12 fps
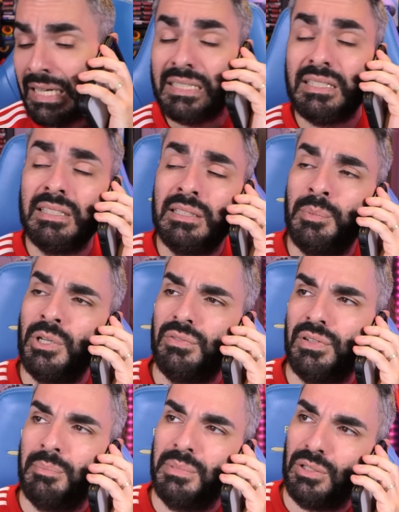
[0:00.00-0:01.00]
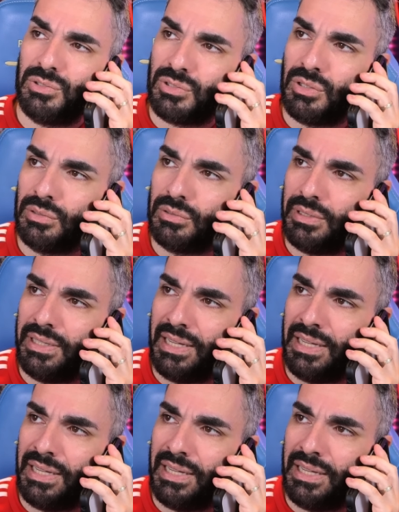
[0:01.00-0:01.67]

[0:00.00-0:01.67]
Senti, però fammi lo sconto, eh.